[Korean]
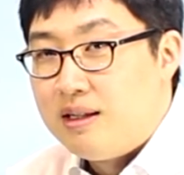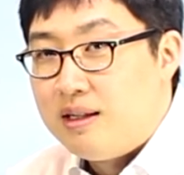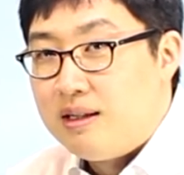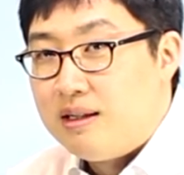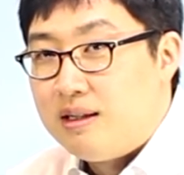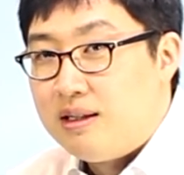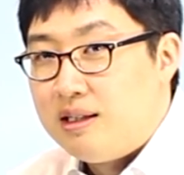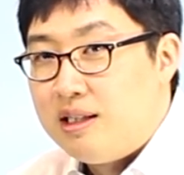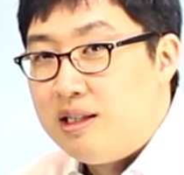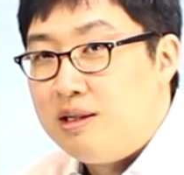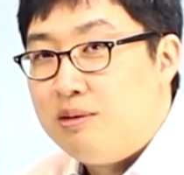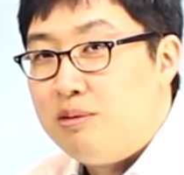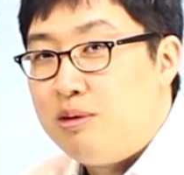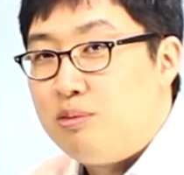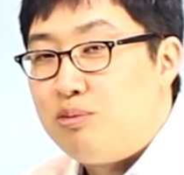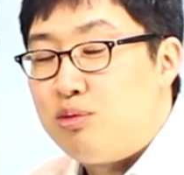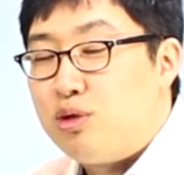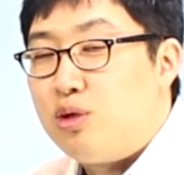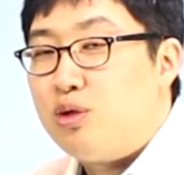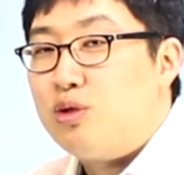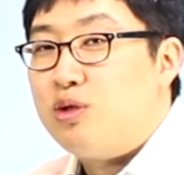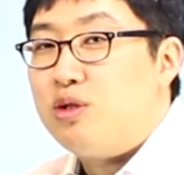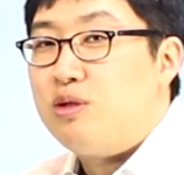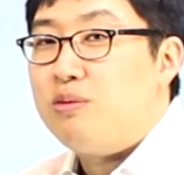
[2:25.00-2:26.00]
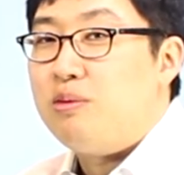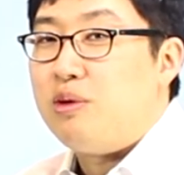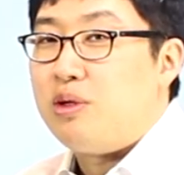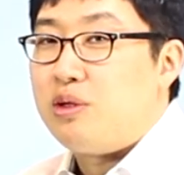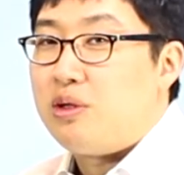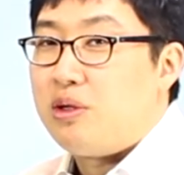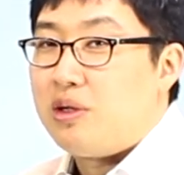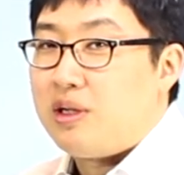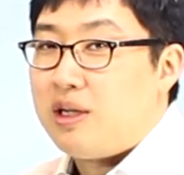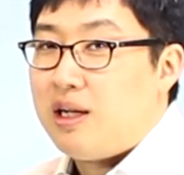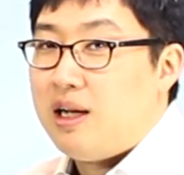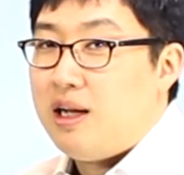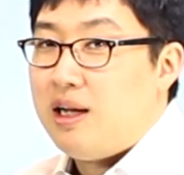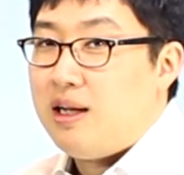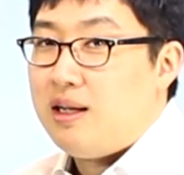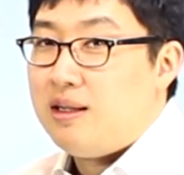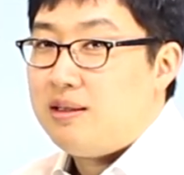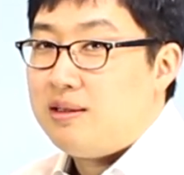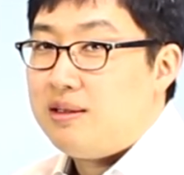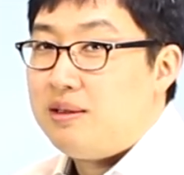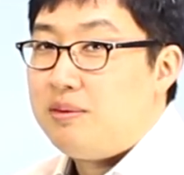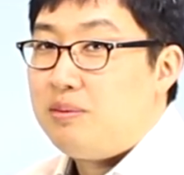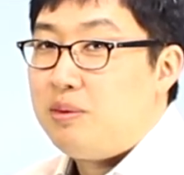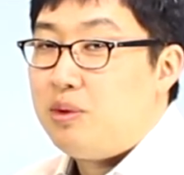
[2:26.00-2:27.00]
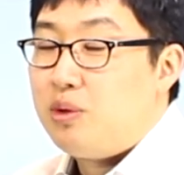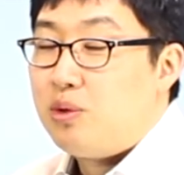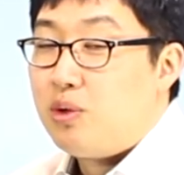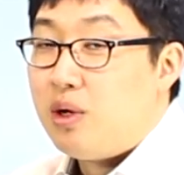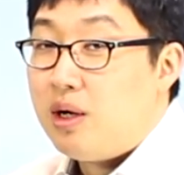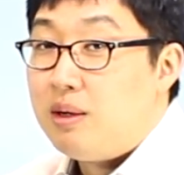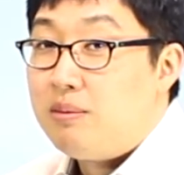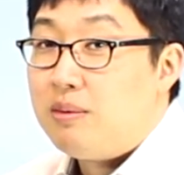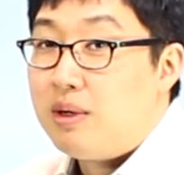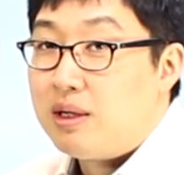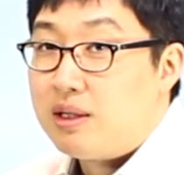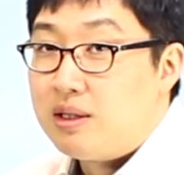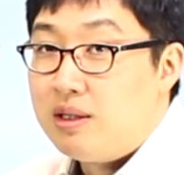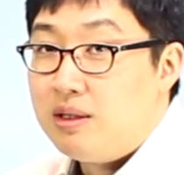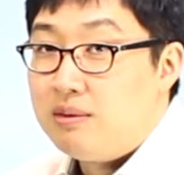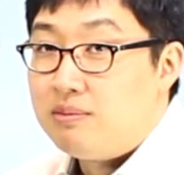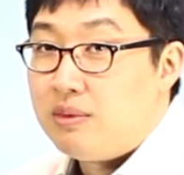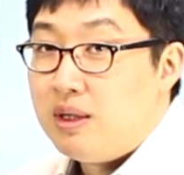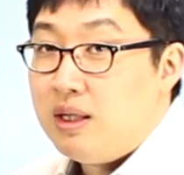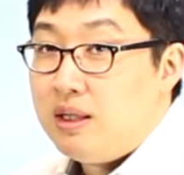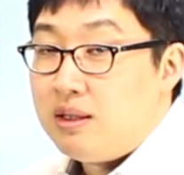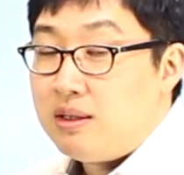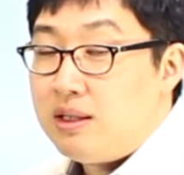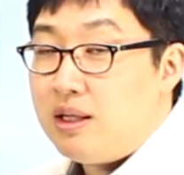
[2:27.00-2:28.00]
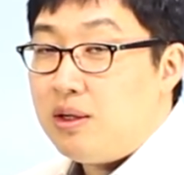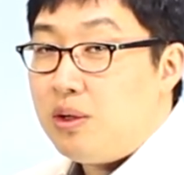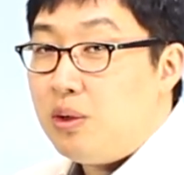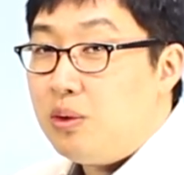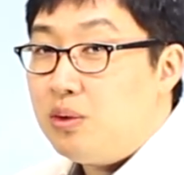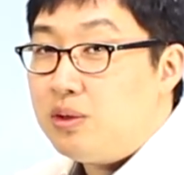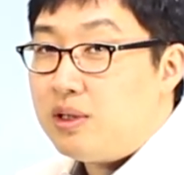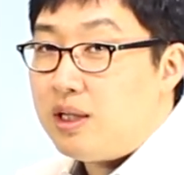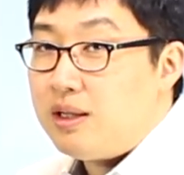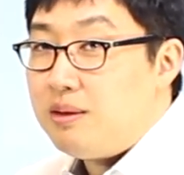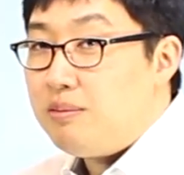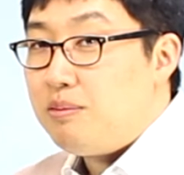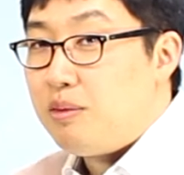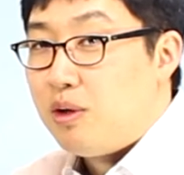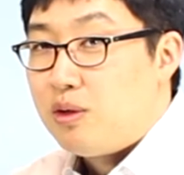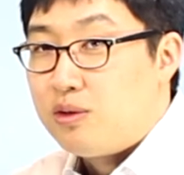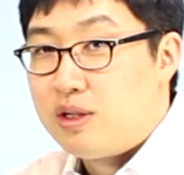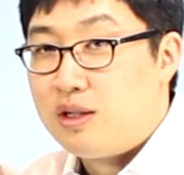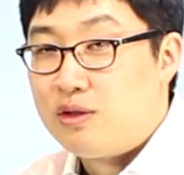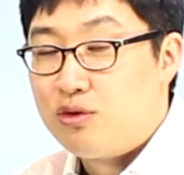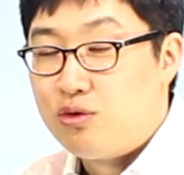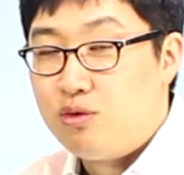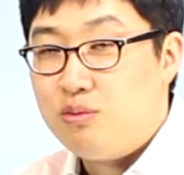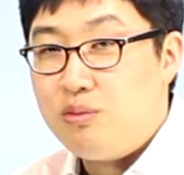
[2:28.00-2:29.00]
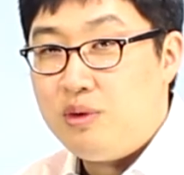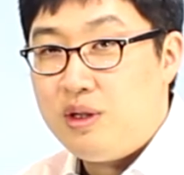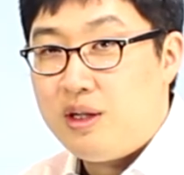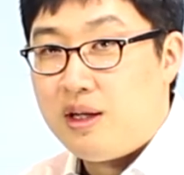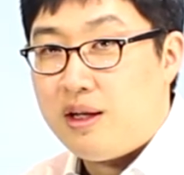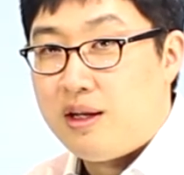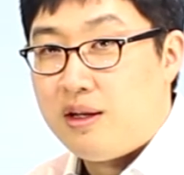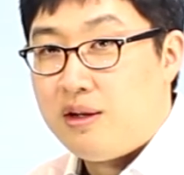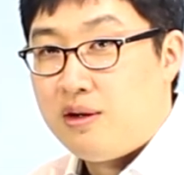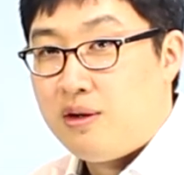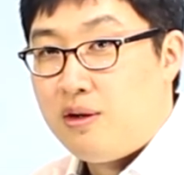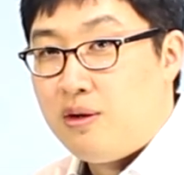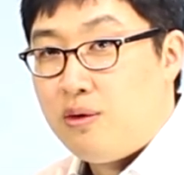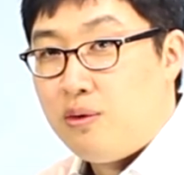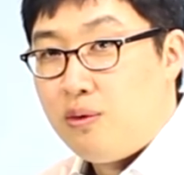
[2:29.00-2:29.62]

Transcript: 어, 이름을 붙였으면 어떨까 싶기도 할 만큼 그냥 효용사는 명사 꾸미기예요.